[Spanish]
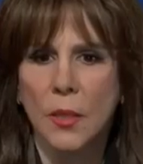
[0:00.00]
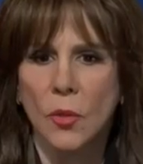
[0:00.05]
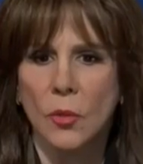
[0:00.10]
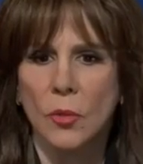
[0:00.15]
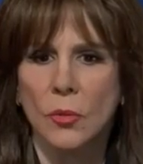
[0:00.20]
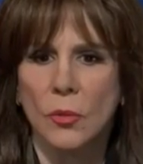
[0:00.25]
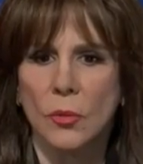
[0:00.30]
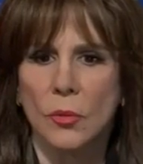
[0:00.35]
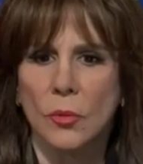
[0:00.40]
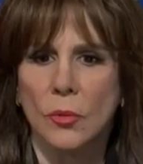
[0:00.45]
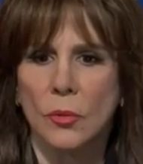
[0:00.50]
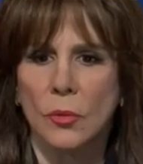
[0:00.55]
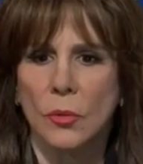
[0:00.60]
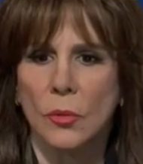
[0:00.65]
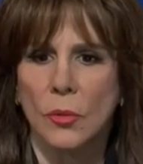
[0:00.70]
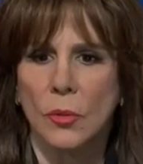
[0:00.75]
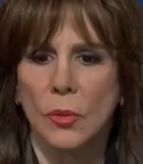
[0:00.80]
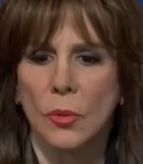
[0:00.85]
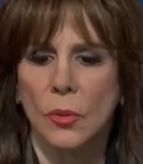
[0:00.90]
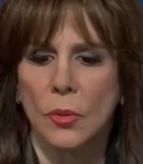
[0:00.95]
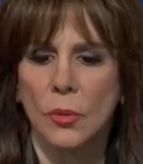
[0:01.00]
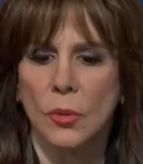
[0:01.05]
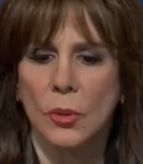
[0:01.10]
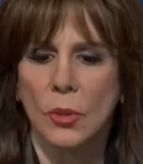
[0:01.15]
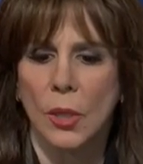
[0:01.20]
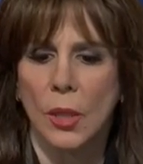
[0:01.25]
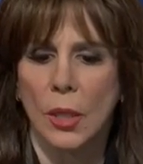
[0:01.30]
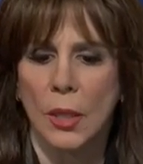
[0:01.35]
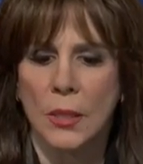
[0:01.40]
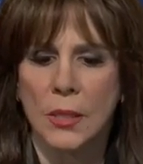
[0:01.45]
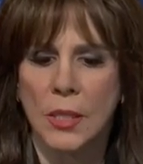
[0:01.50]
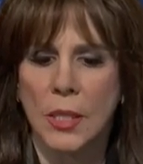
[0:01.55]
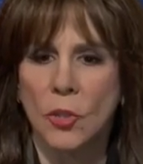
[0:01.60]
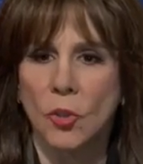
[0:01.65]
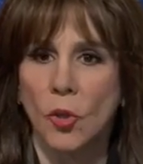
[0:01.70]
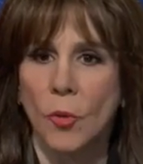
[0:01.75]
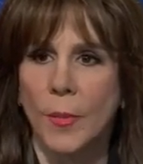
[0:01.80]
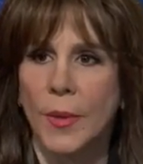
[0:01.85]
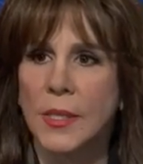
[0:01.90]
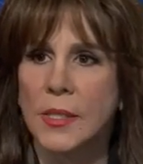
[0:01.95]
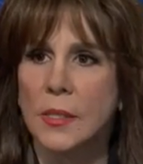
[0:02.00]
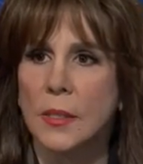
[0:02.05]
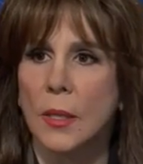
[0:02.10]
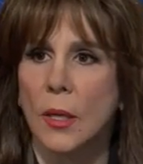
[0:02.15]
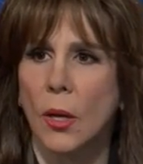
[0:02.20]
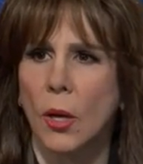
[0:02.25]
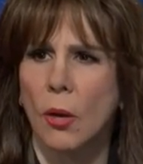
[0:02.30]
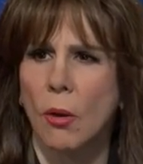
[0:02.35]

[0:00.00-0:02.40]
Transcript: con eh, síntomas